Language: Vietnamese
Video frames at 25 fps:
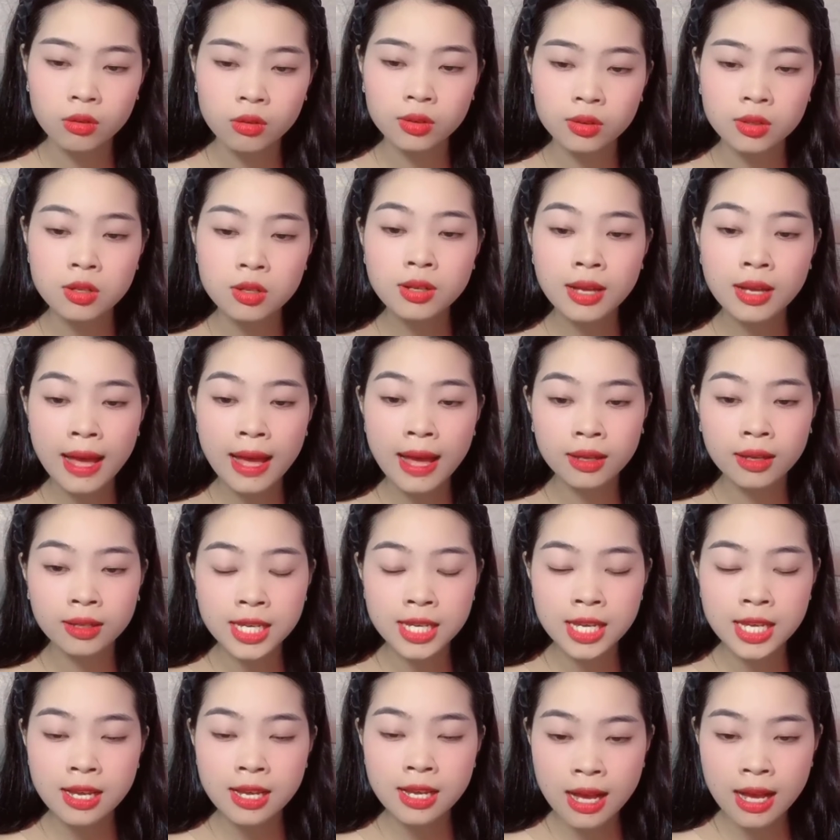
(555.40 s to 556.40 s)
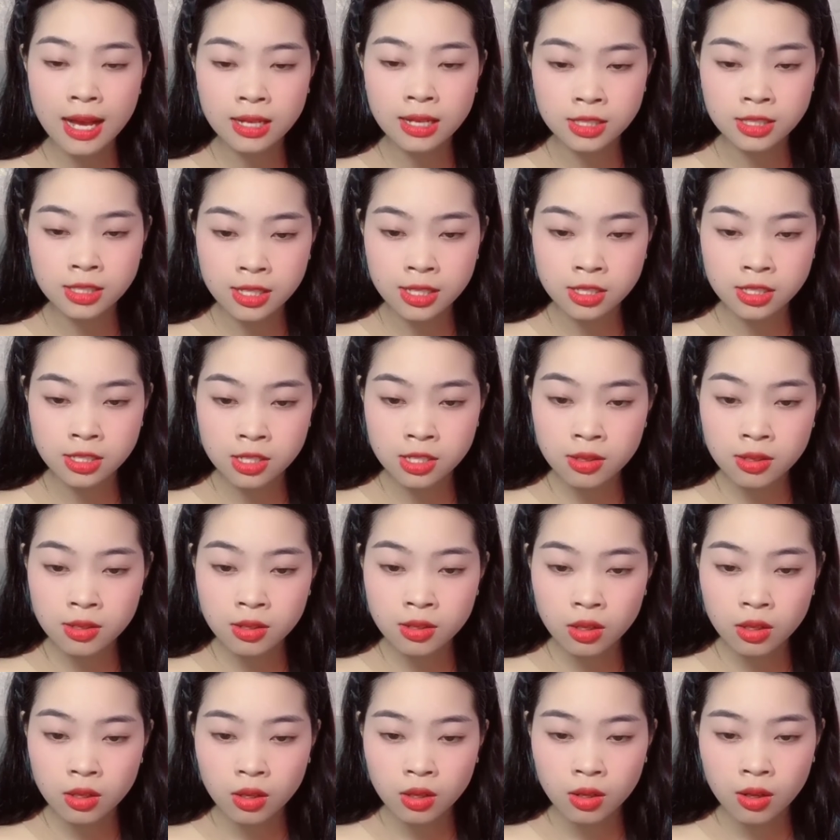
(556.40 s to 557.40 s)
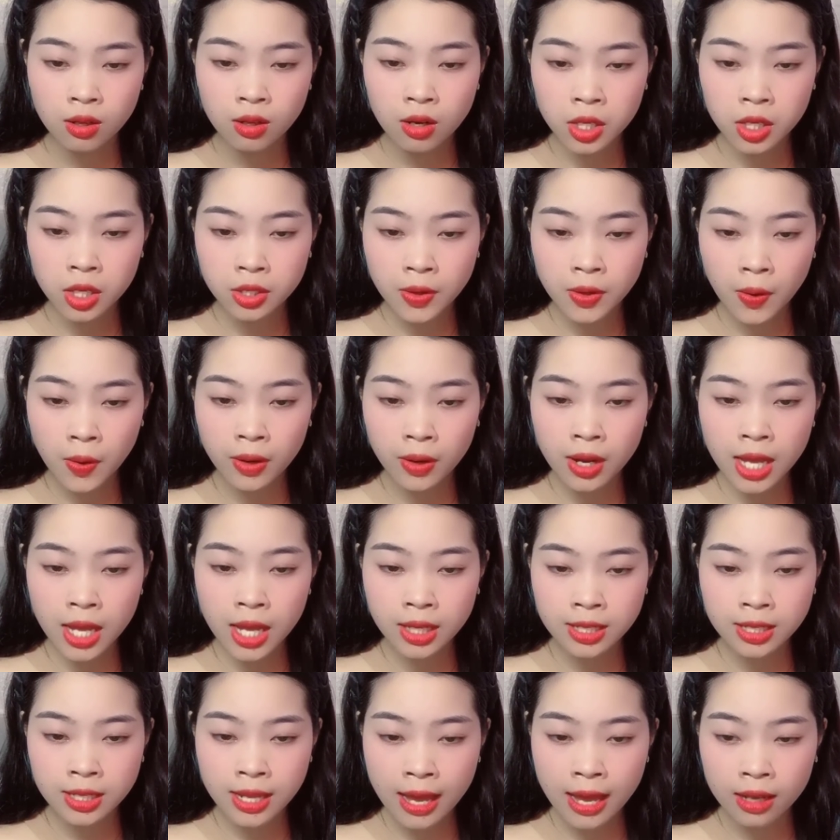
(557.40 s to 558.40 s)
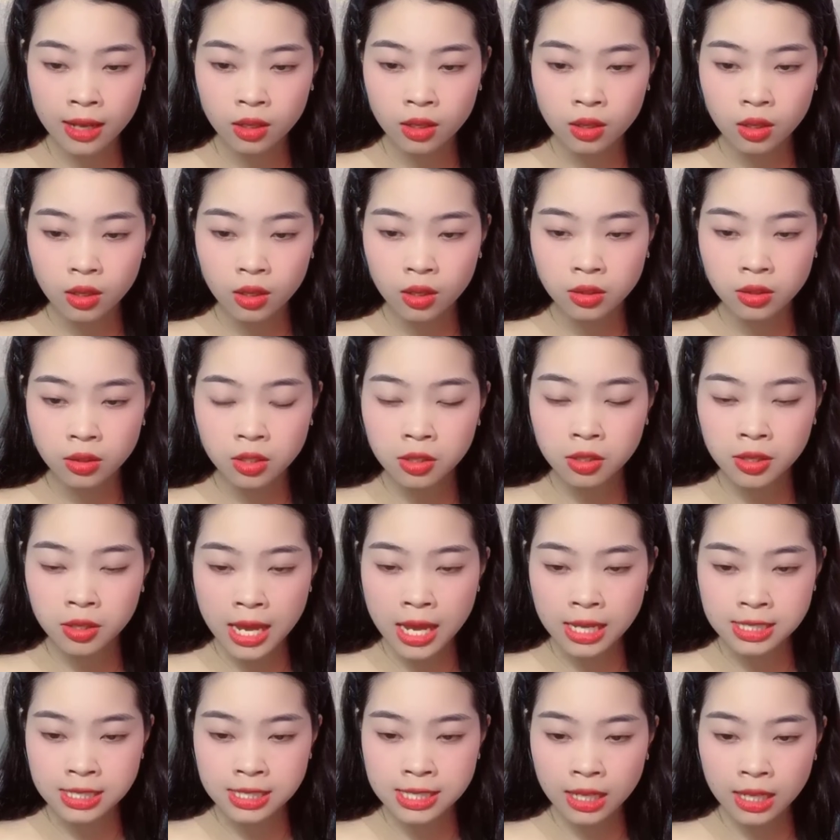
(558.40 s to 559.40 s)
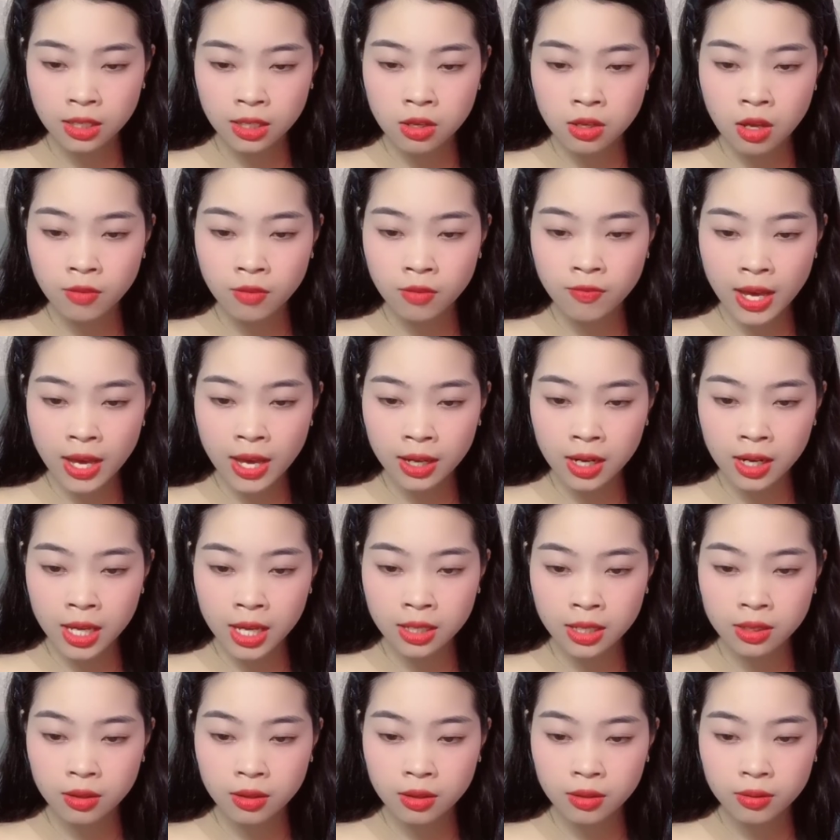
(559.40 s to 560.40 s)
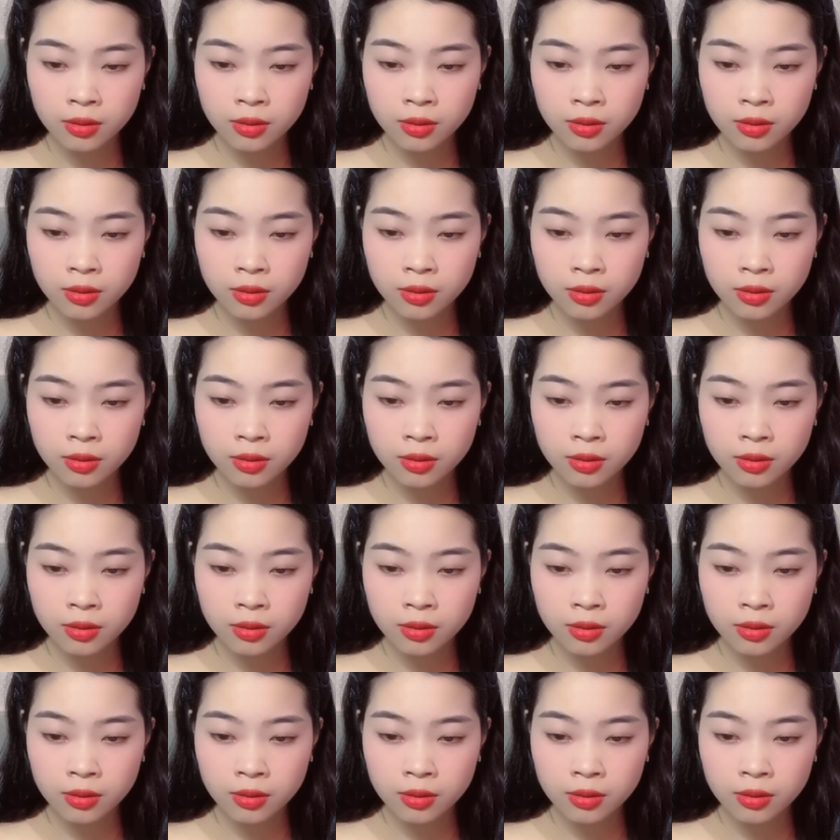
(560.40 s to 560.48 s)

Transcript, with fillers: Đức càng nghĩ càng giận dữ, lời nói lạnh nhạt, nhưng đầy sát thương vang lên.